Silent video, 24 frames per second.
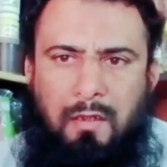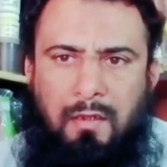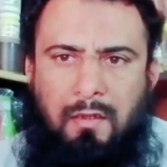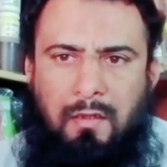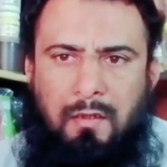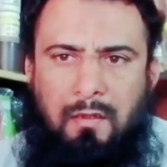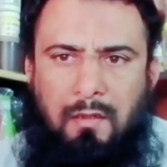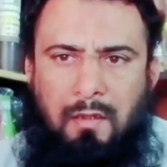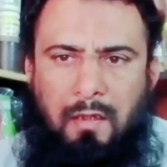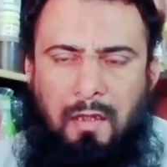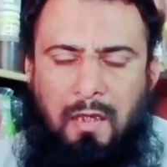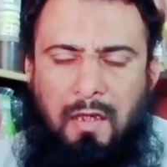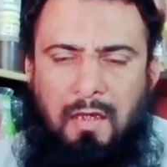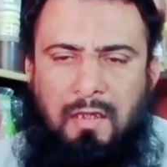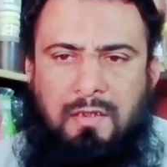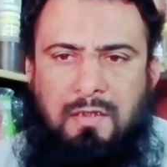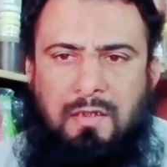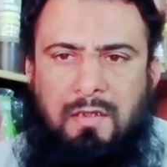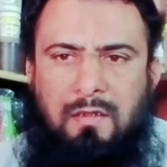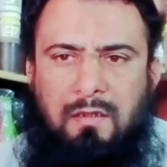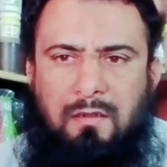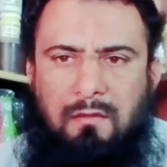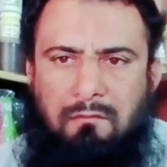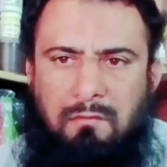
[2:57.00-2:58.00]
एक
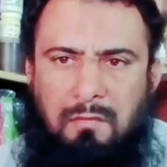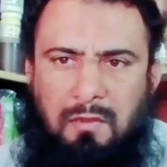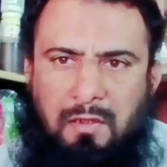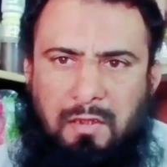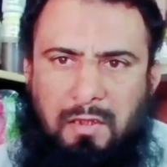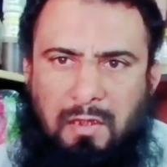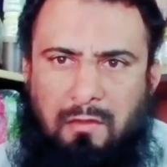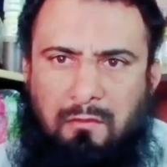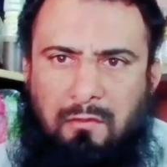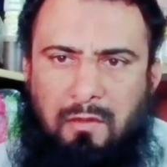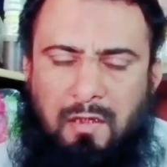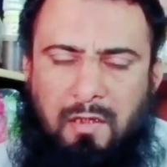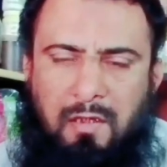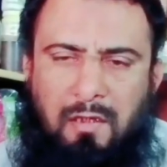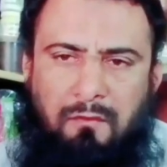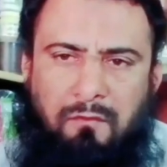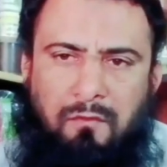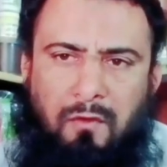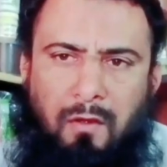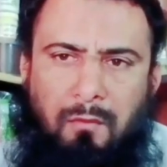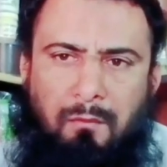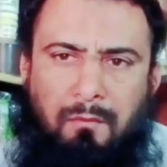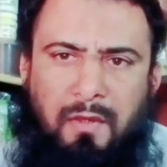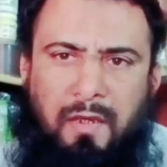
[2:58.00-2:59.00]
ऐसी लिक्विड के
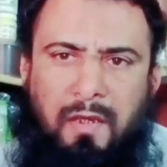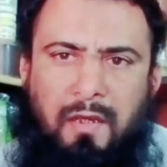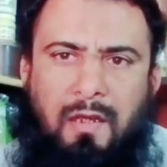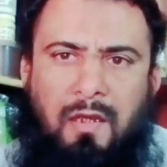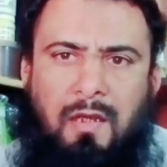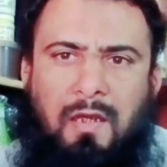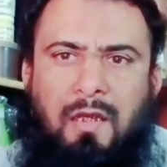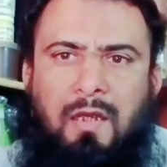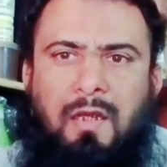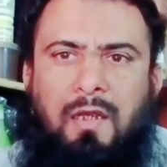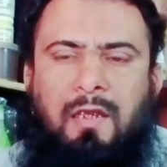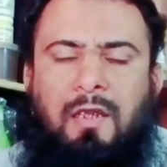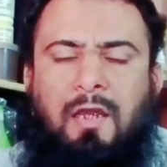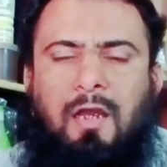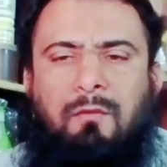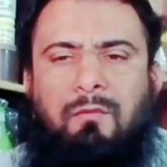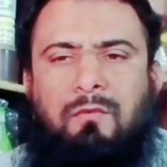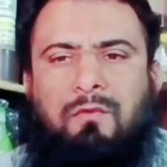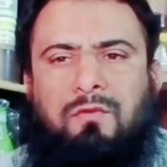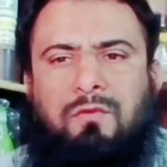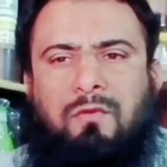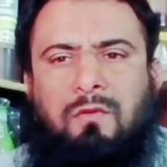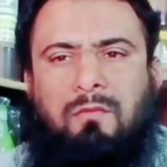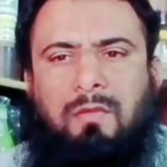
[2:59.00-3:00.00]
फॉर्म में क्या आप
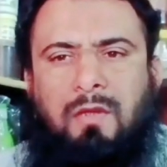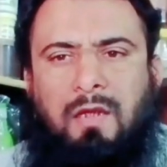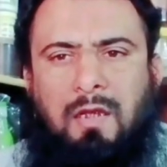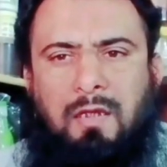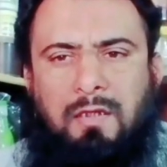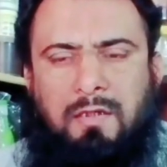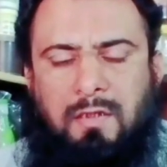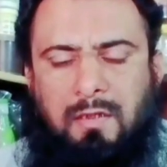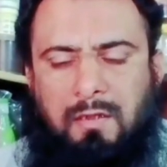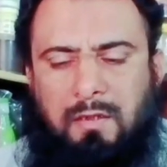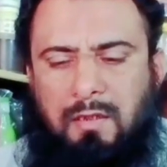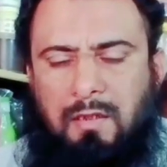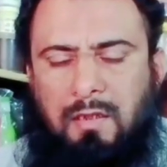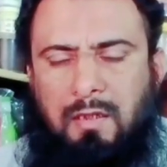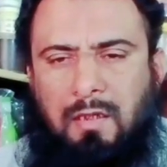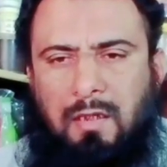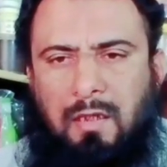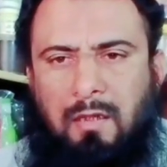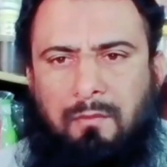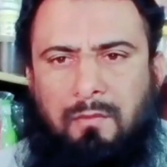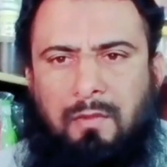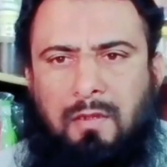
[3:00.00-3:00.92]
उसको बना सकते हैं